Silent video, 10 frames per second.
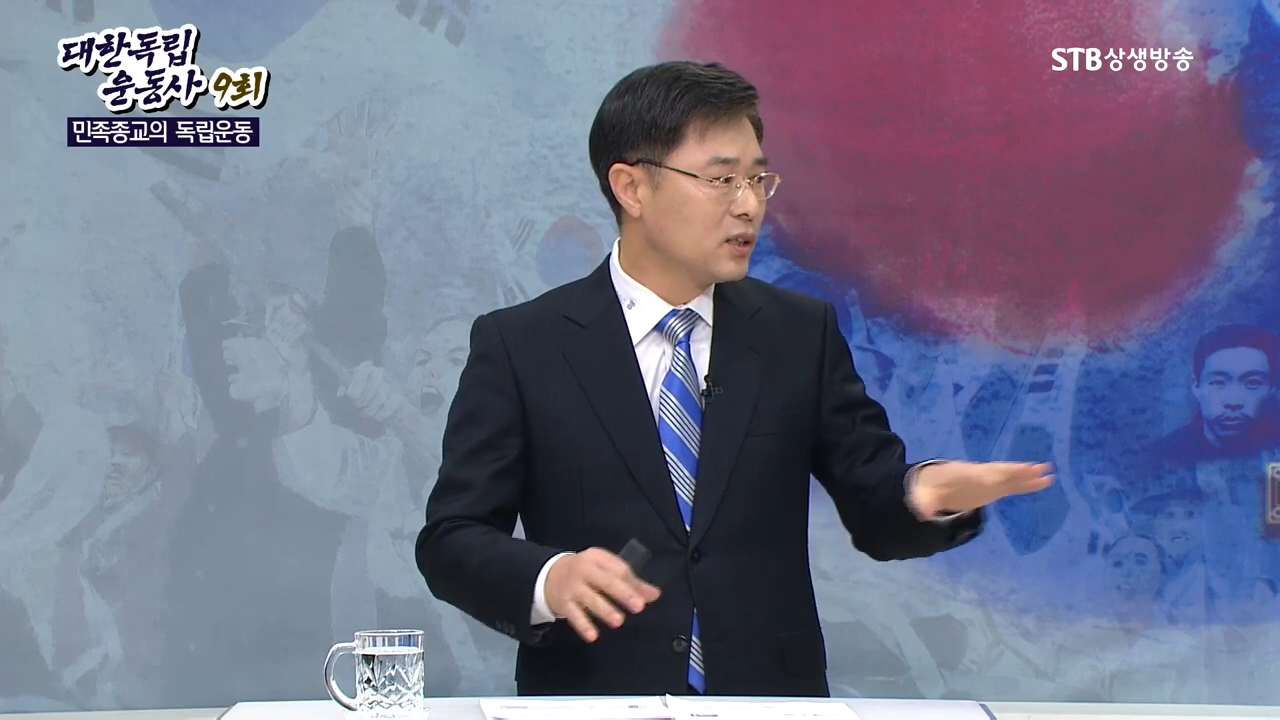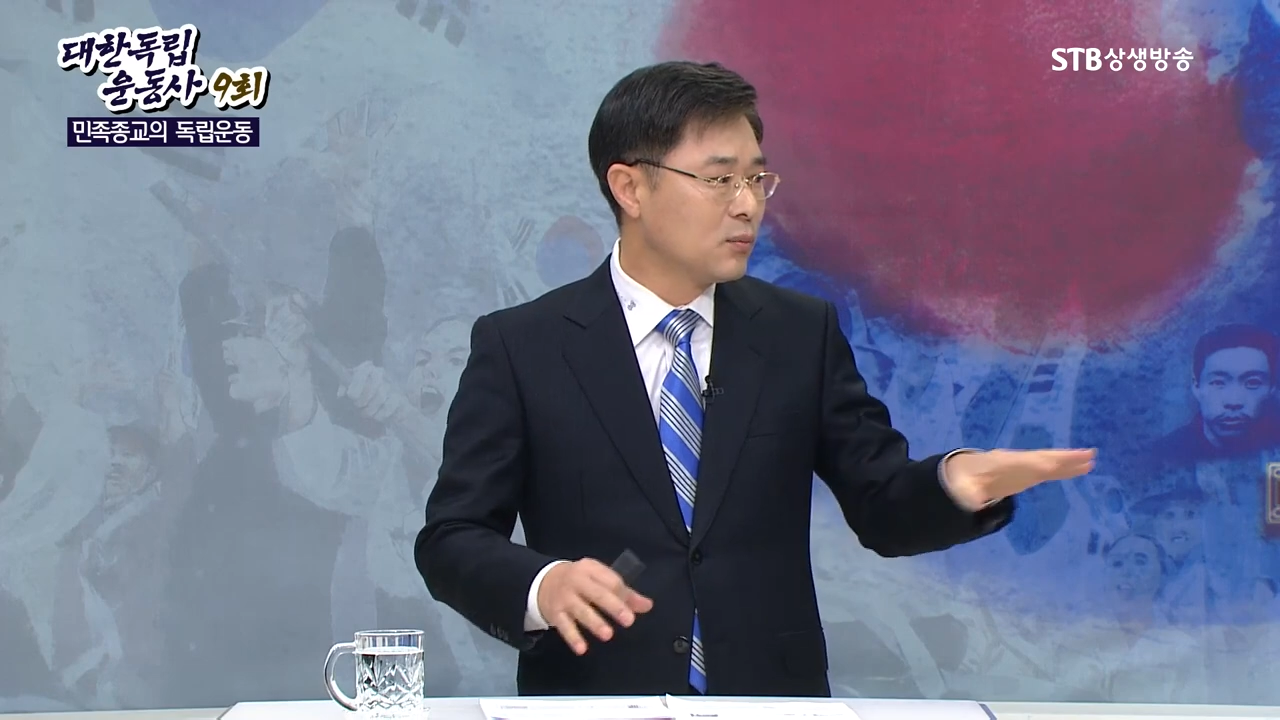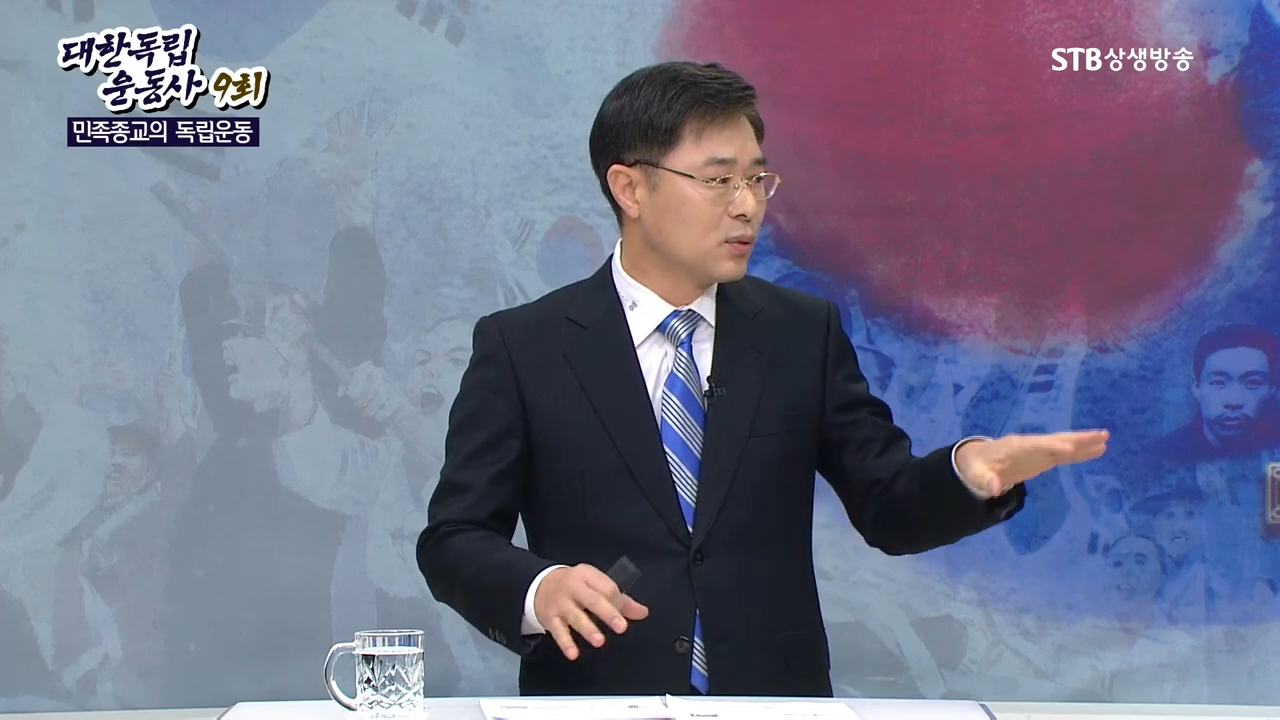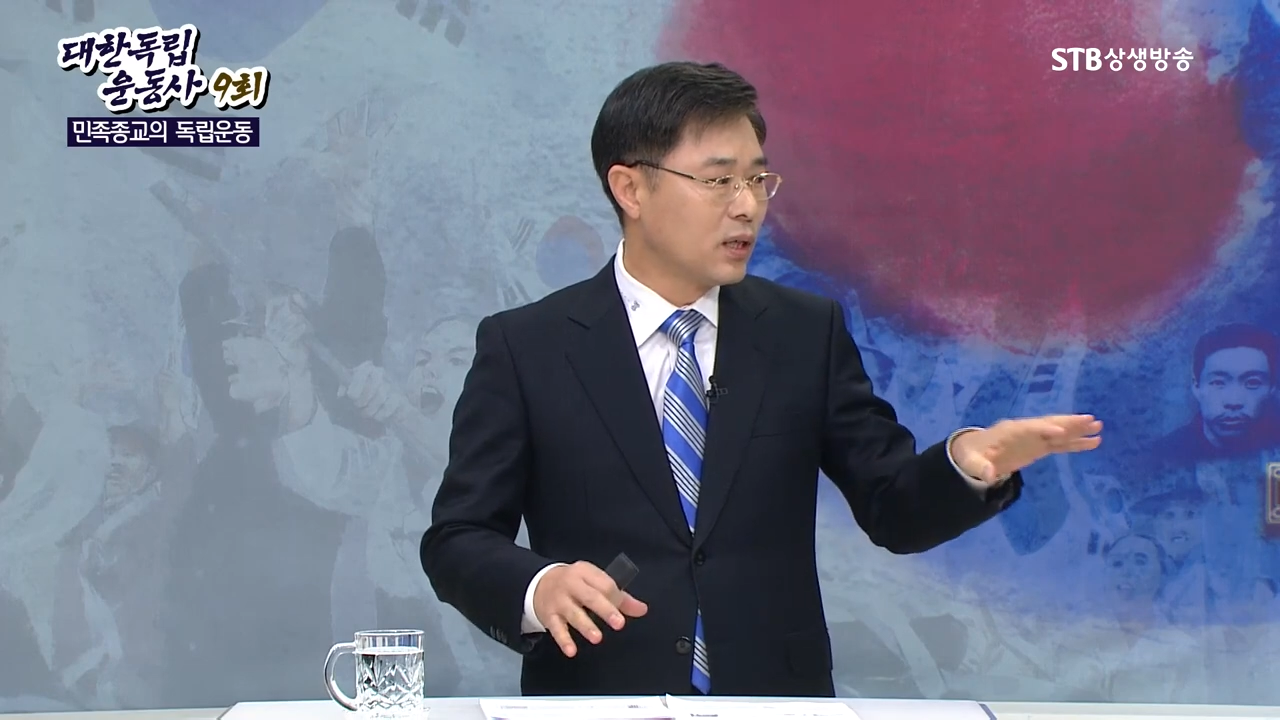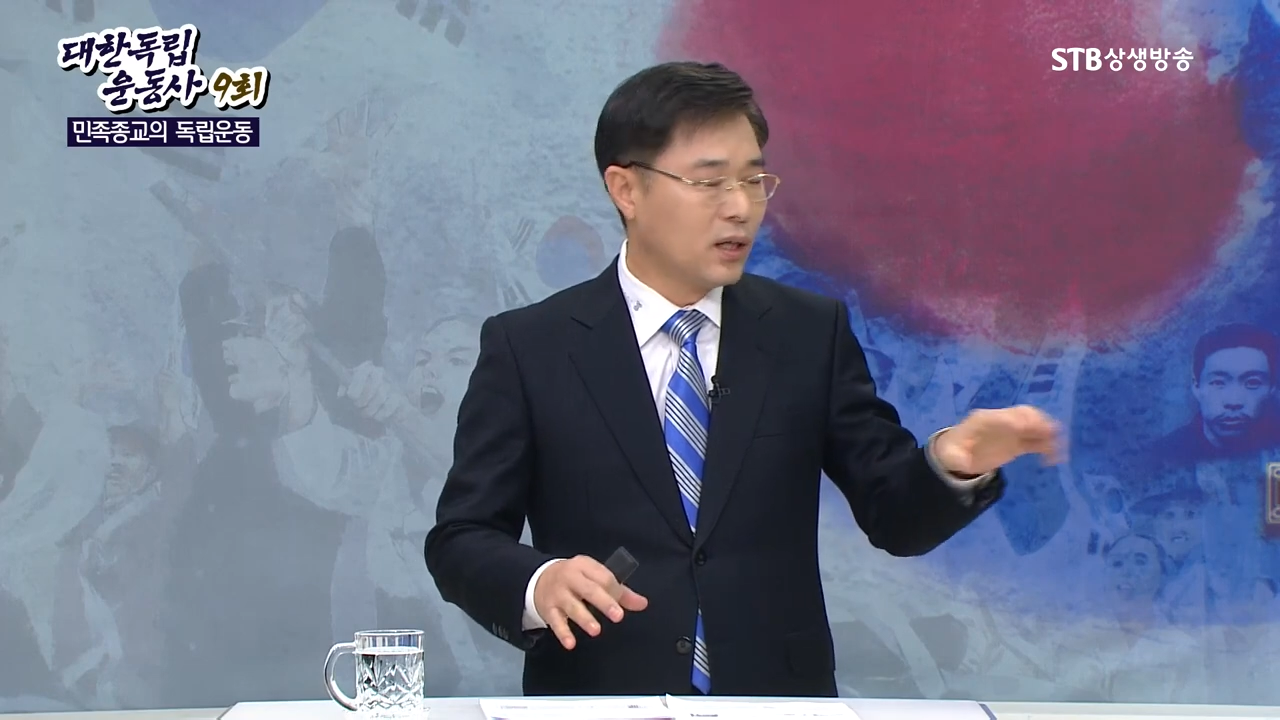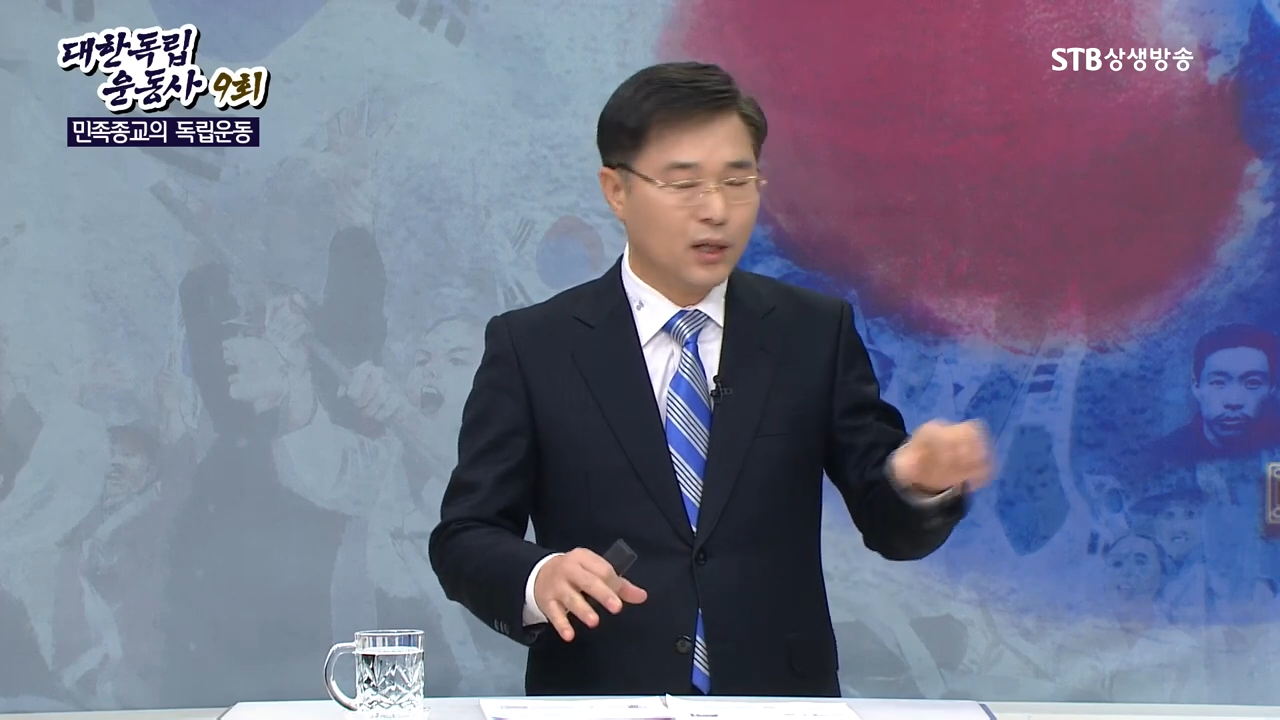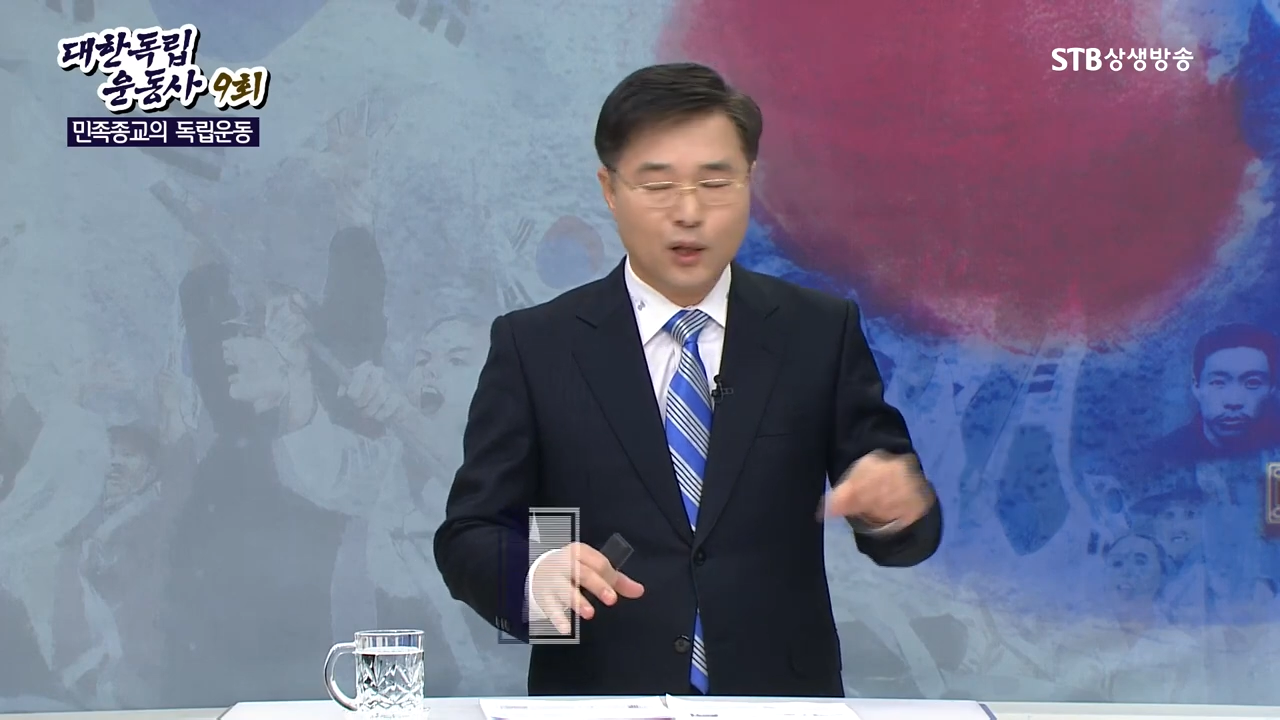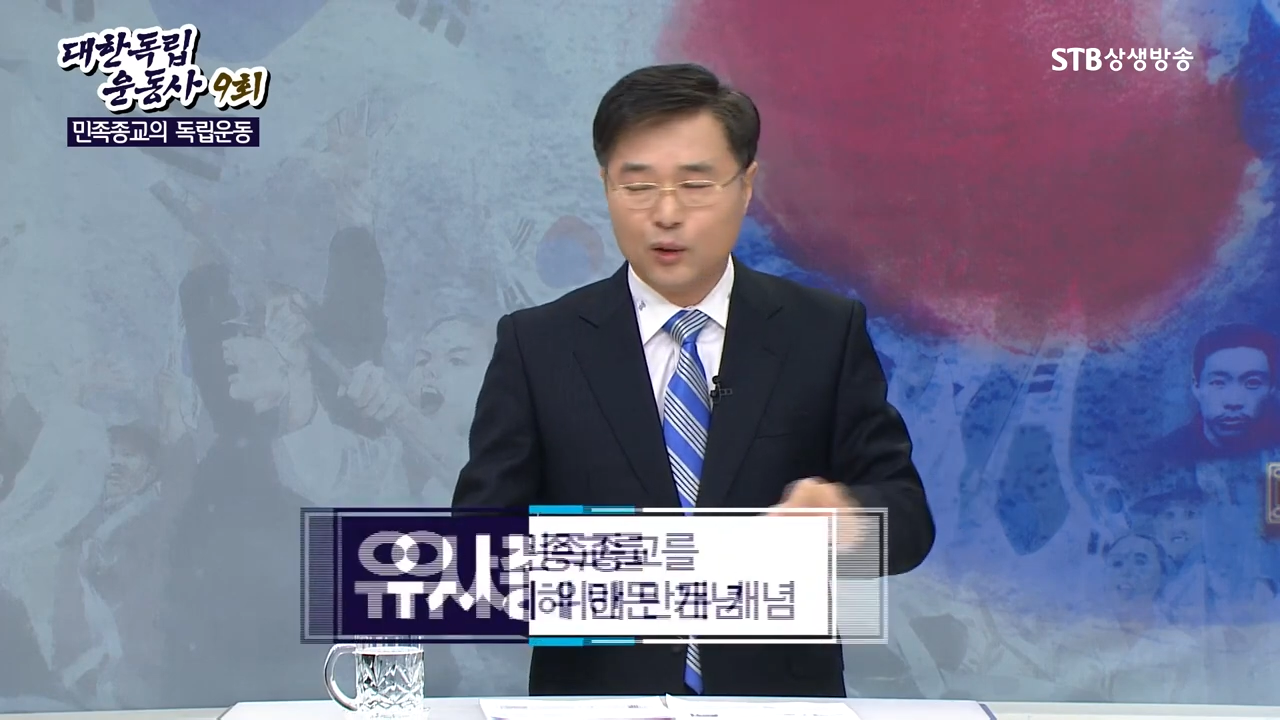전부 다